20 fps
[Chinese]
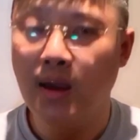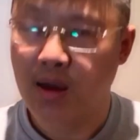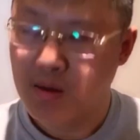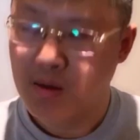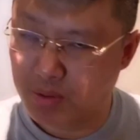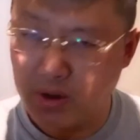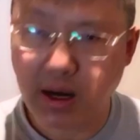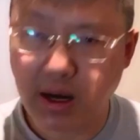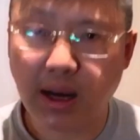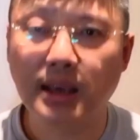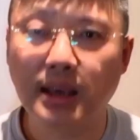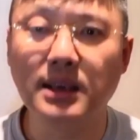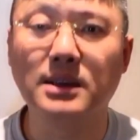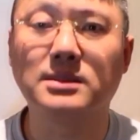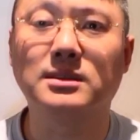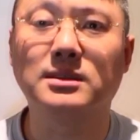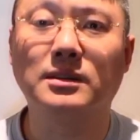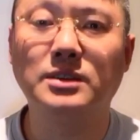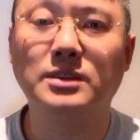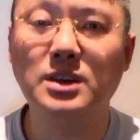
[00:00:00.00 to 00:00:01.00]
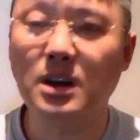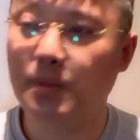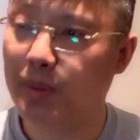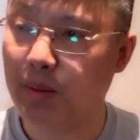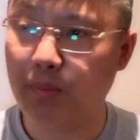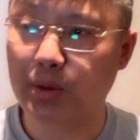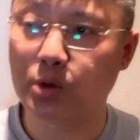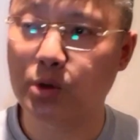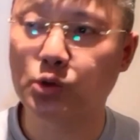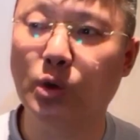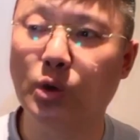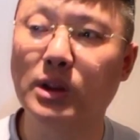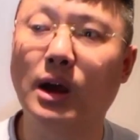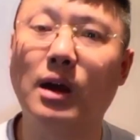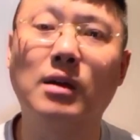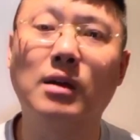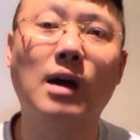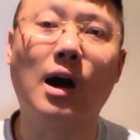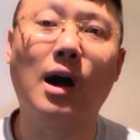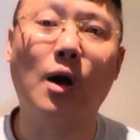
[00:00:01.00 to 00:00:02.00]
不是这个意思。日本不就做的
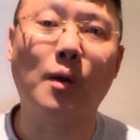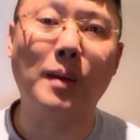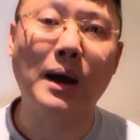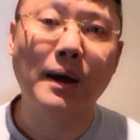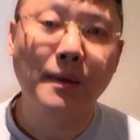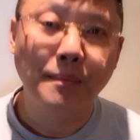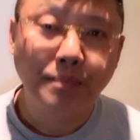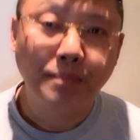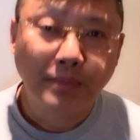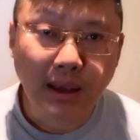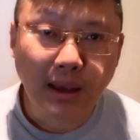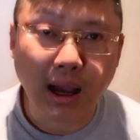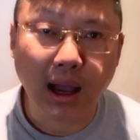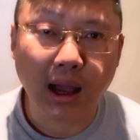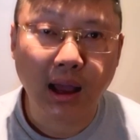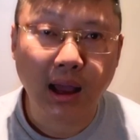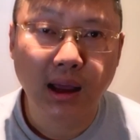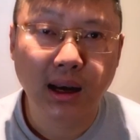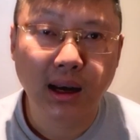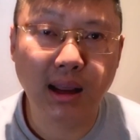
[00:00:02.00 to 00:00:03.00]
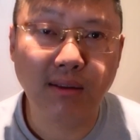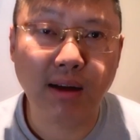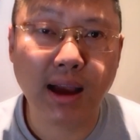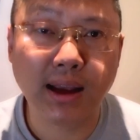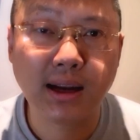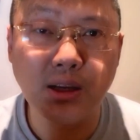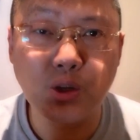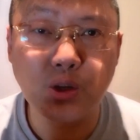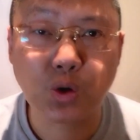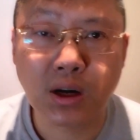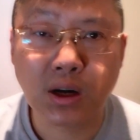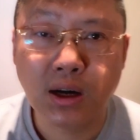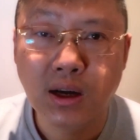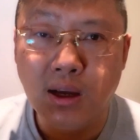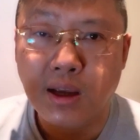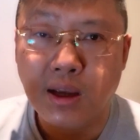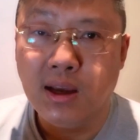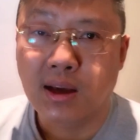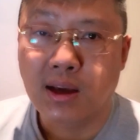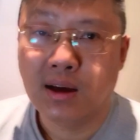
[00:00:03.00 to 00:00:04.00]
很好吗？啊，另外呢，就是
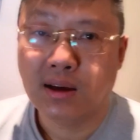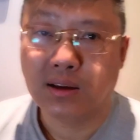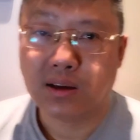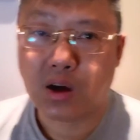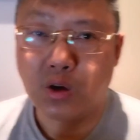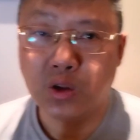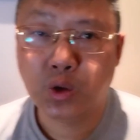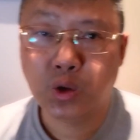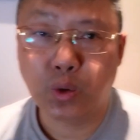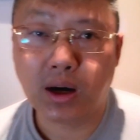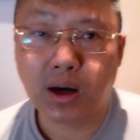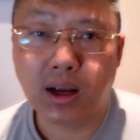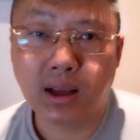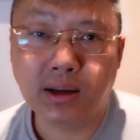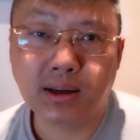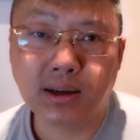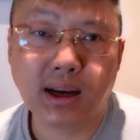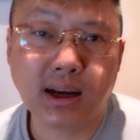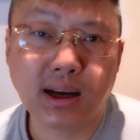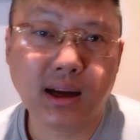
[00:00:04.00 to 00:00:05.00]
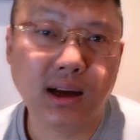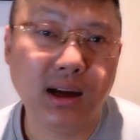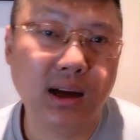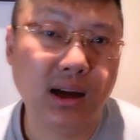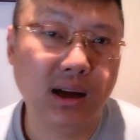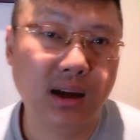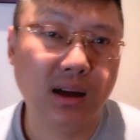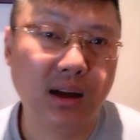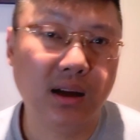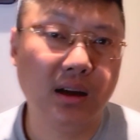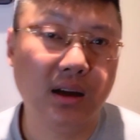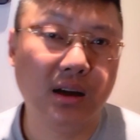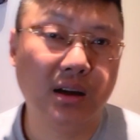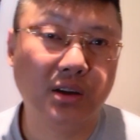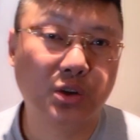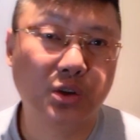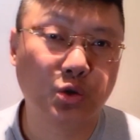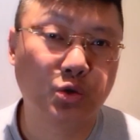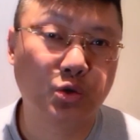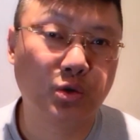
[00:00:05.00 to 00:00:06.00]
很多人这个
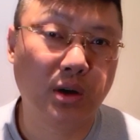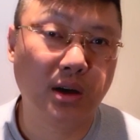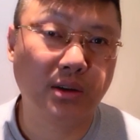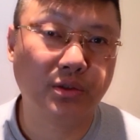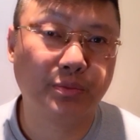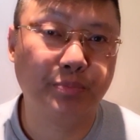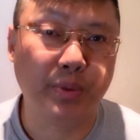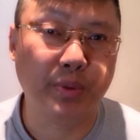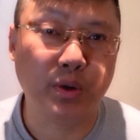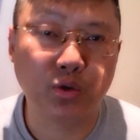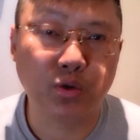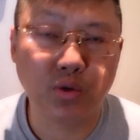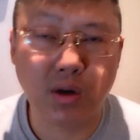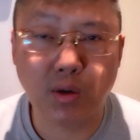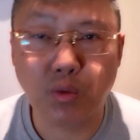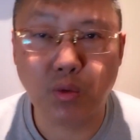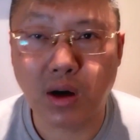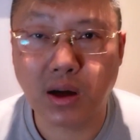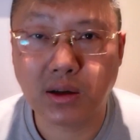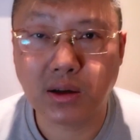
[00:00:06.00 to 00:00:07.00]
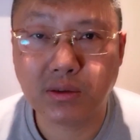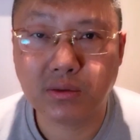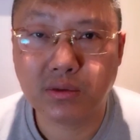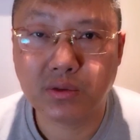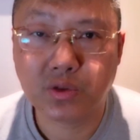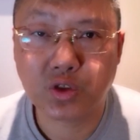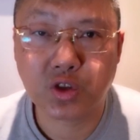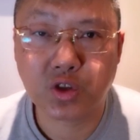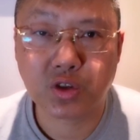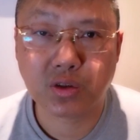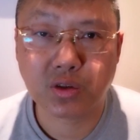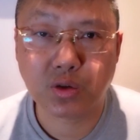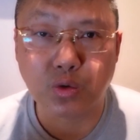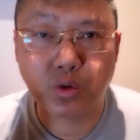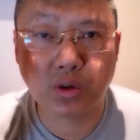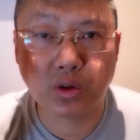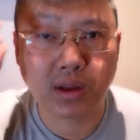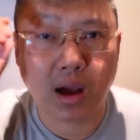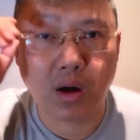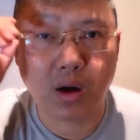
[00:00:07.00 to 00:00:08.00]
就是说，比如说我就
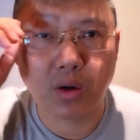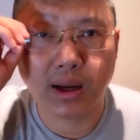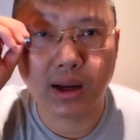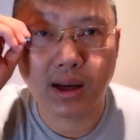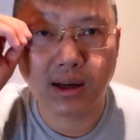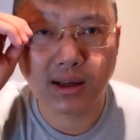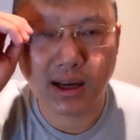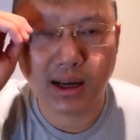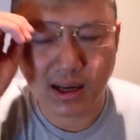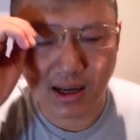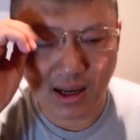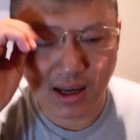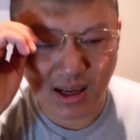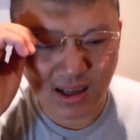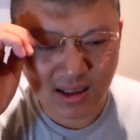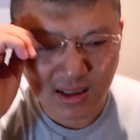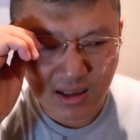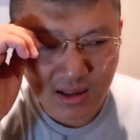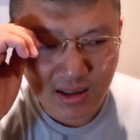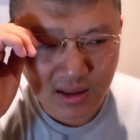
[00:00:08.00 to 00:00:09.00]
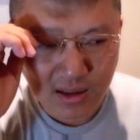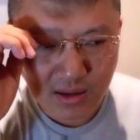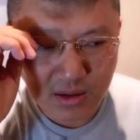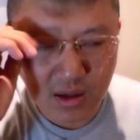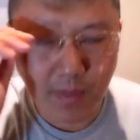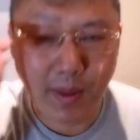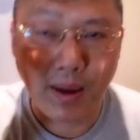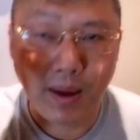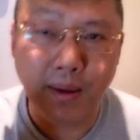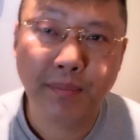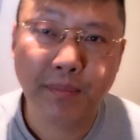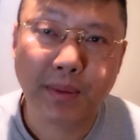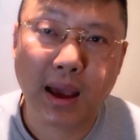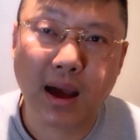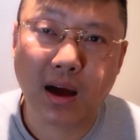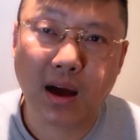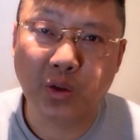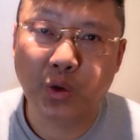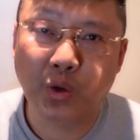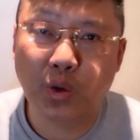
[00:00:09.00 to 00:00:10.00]
是到这个这个日本啊，
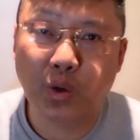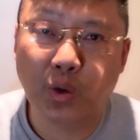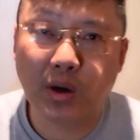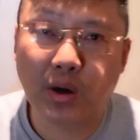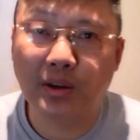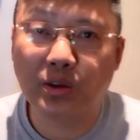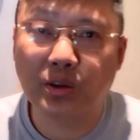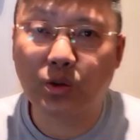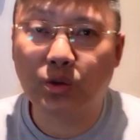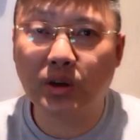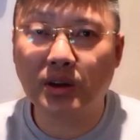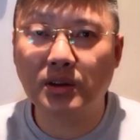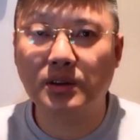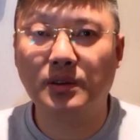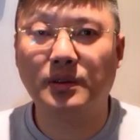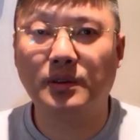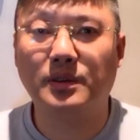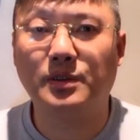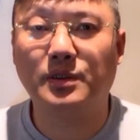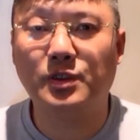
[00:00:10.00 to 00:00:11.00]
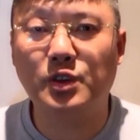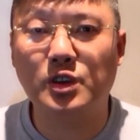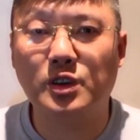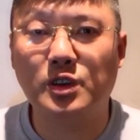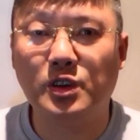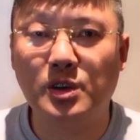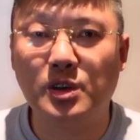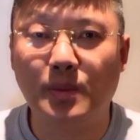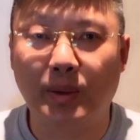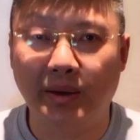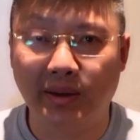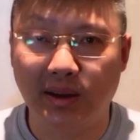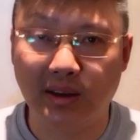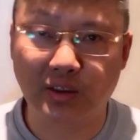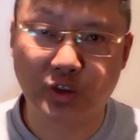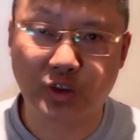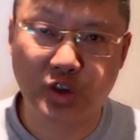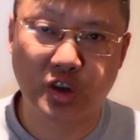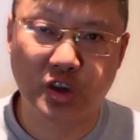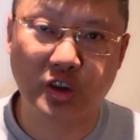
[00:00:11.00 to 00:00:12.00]
很多人就说日日本的
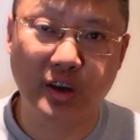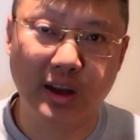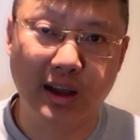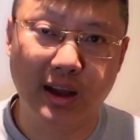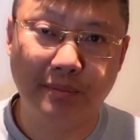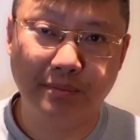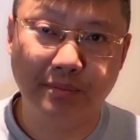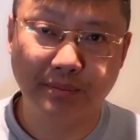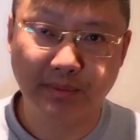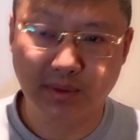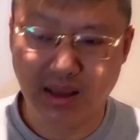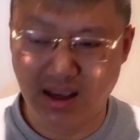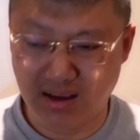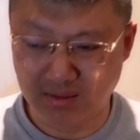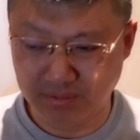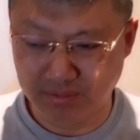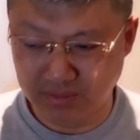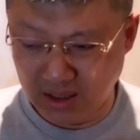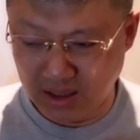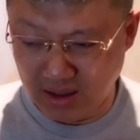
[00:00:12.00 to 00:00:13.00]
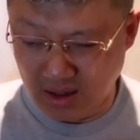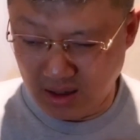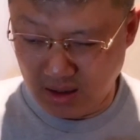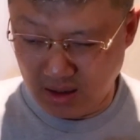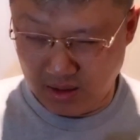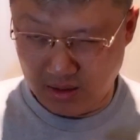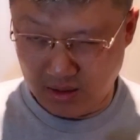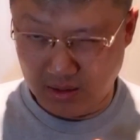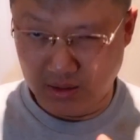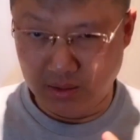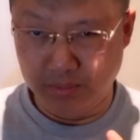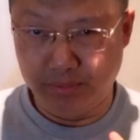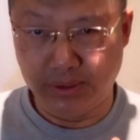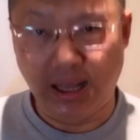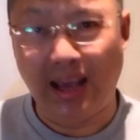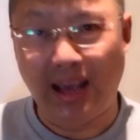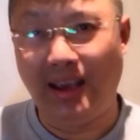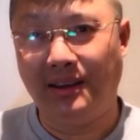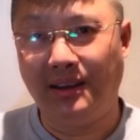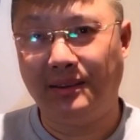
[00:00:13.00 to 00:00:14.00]
吃的啊不
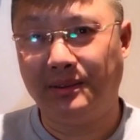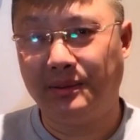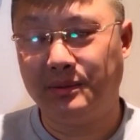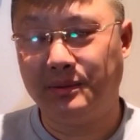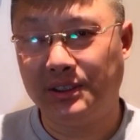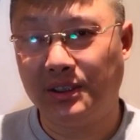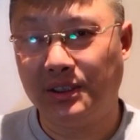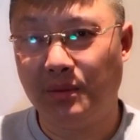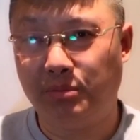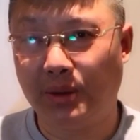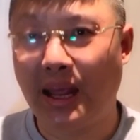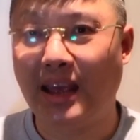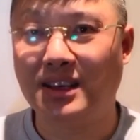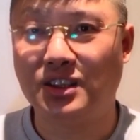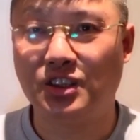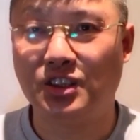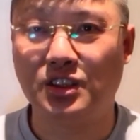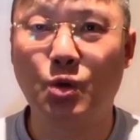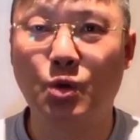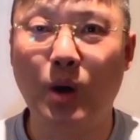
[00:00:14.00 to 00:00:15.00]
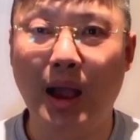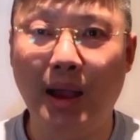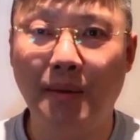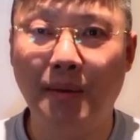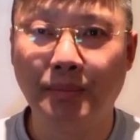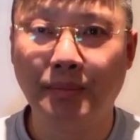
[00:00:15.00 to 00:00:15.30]
太不太习惯，